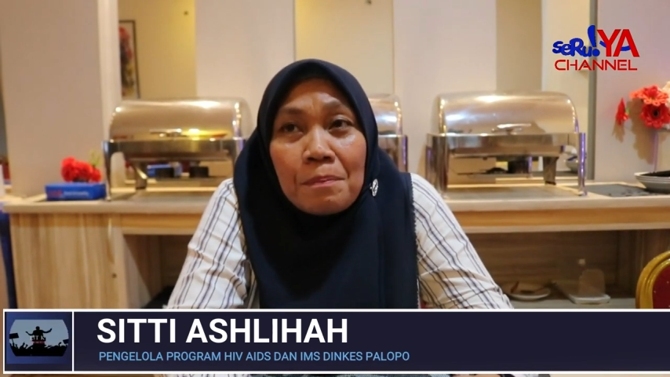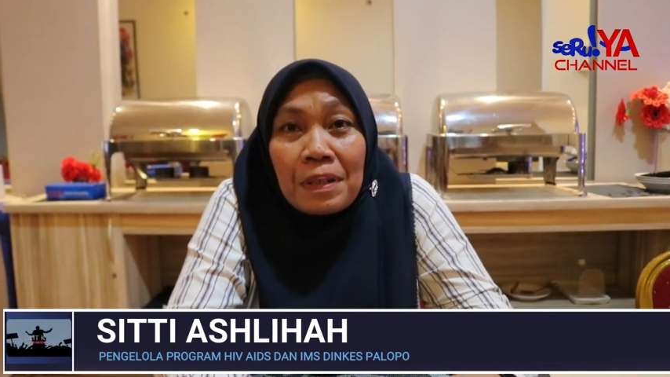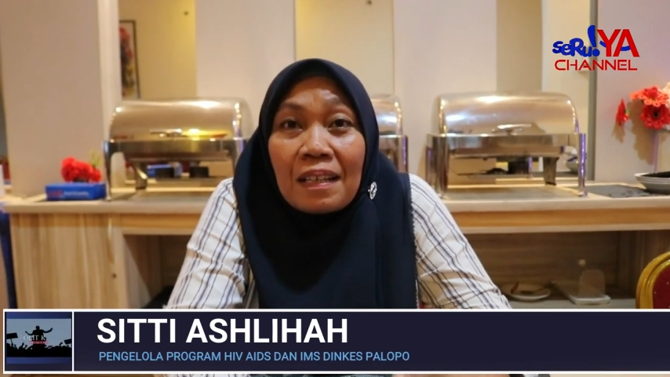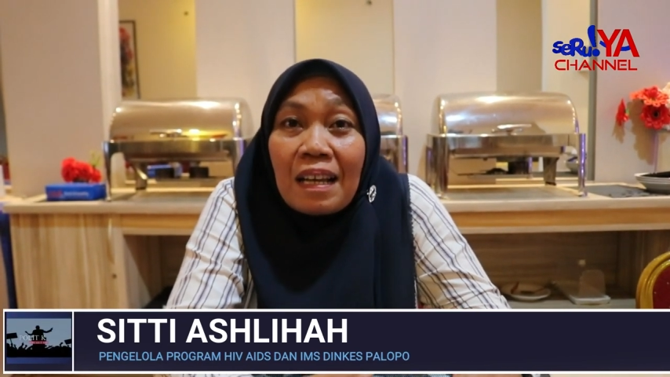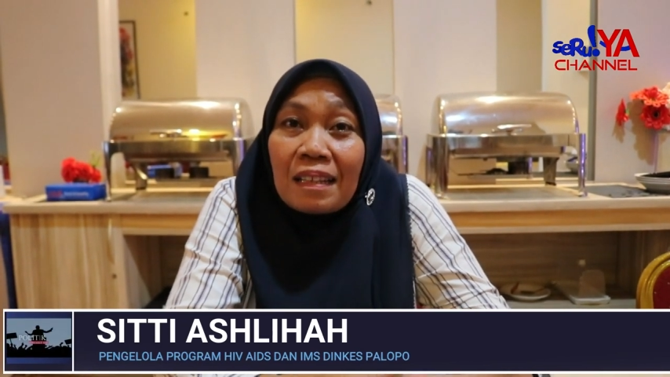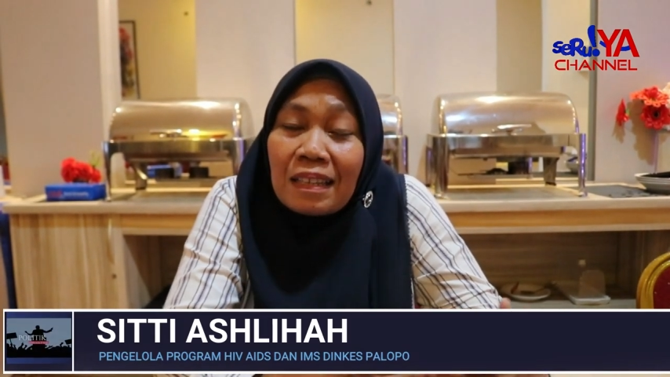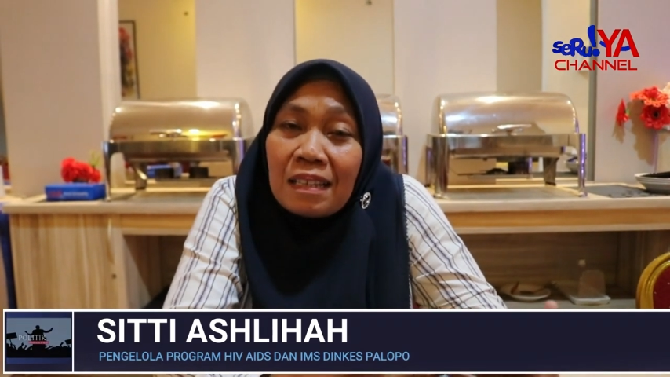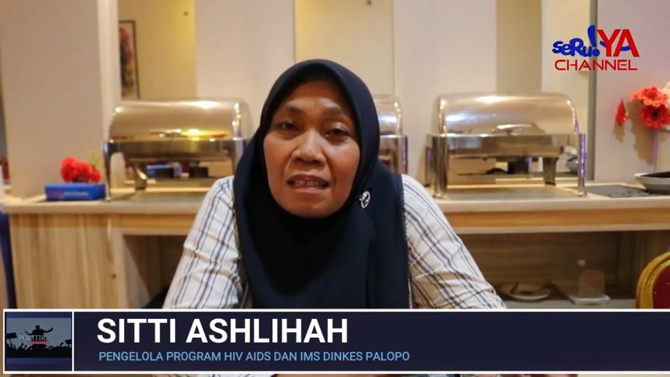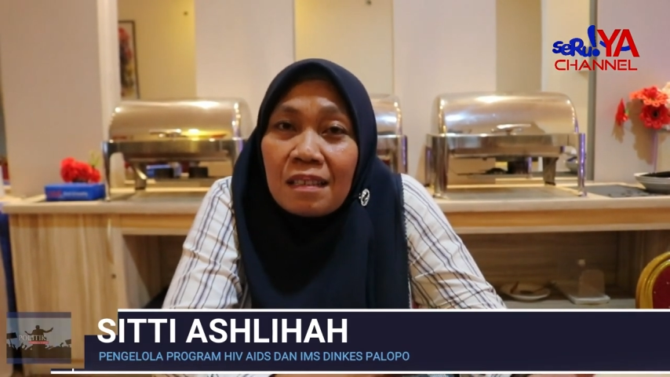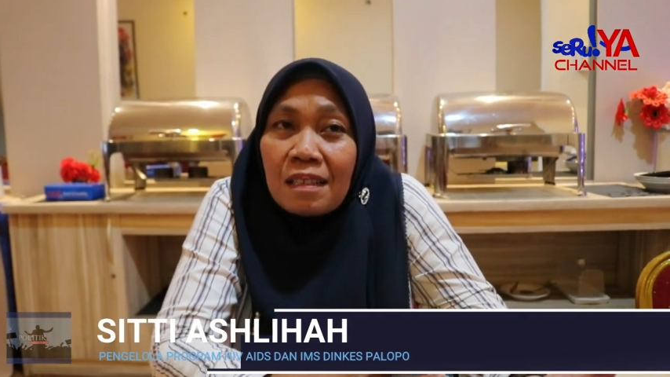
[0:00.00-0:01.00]

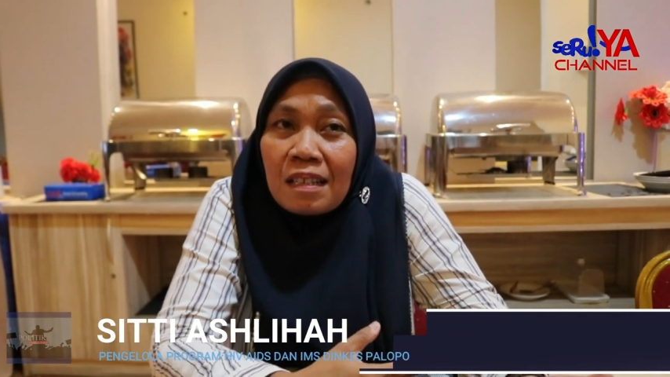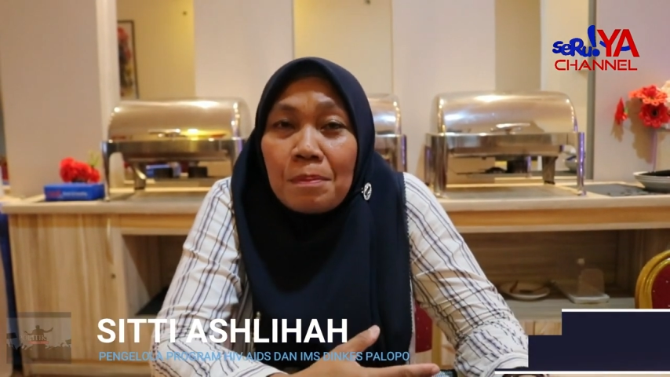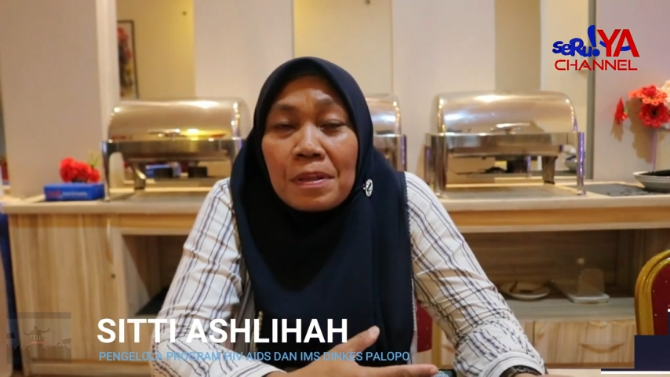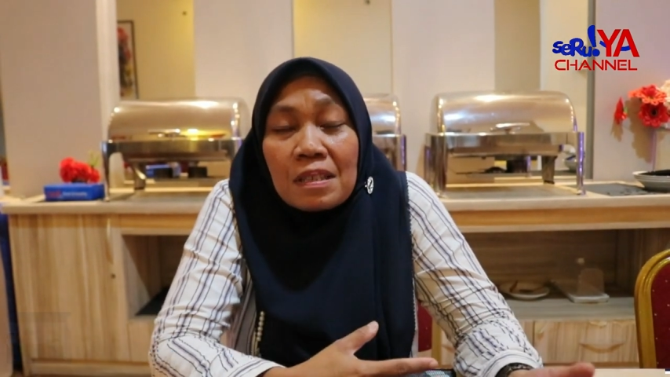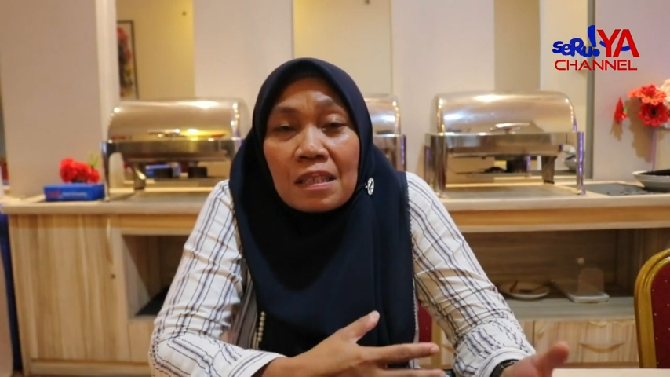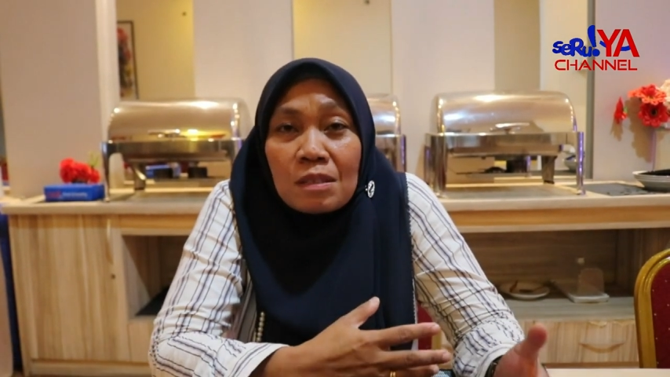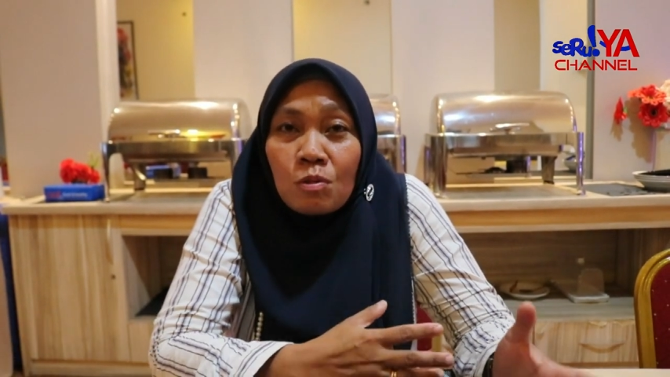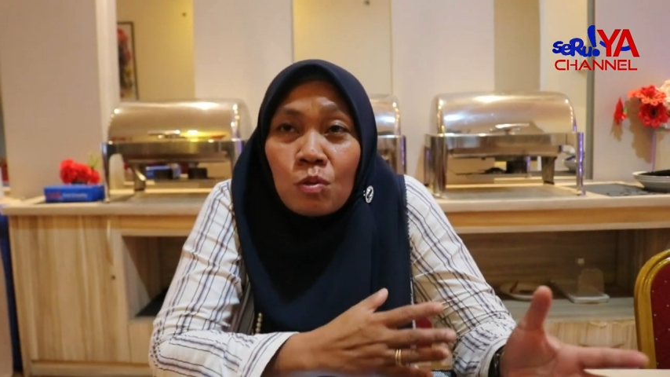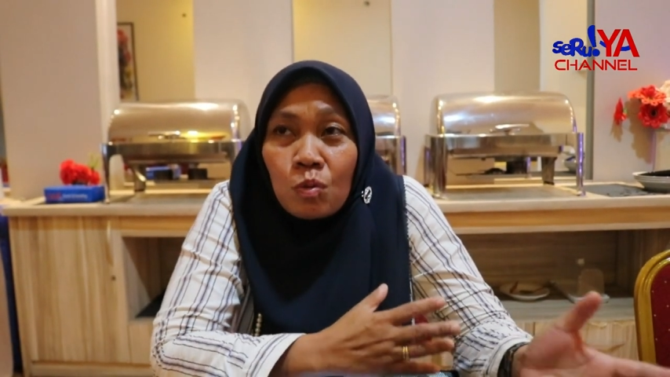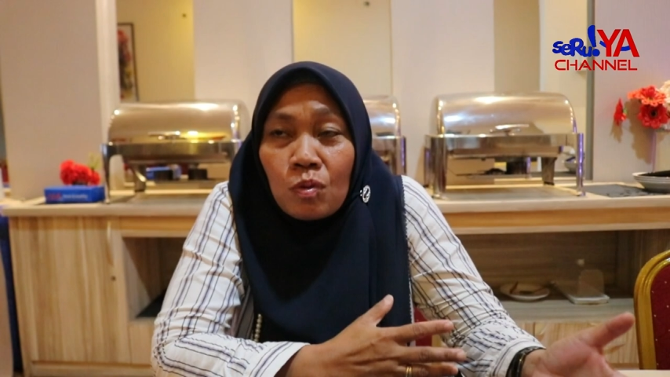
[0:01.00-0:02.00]
peningkatan uh, kapasitas
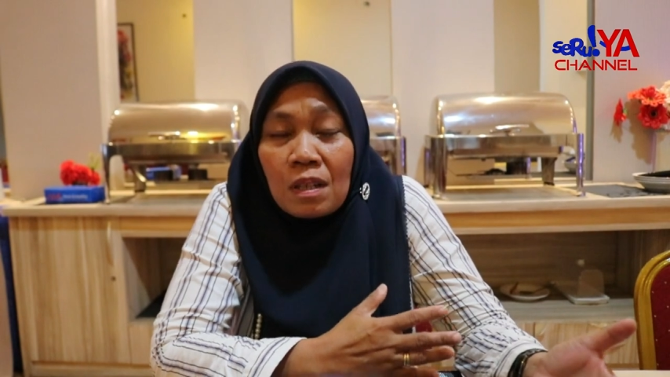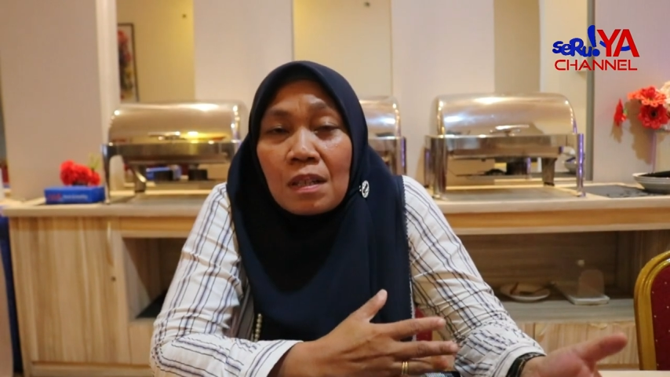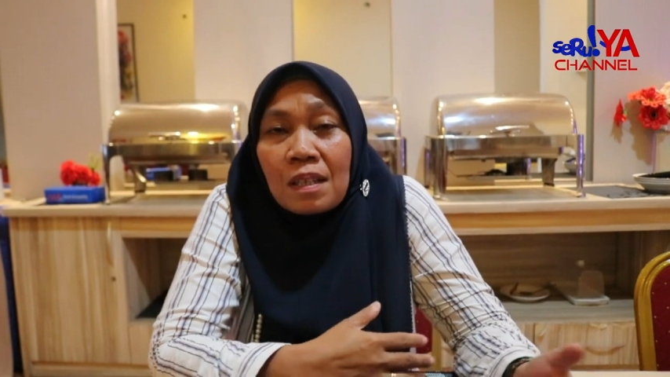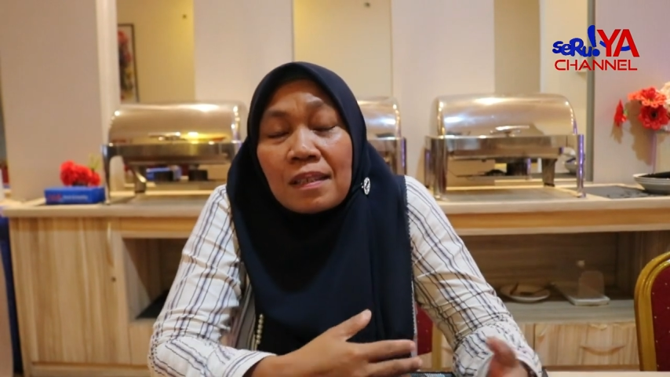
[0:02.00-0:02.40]
untuk uh,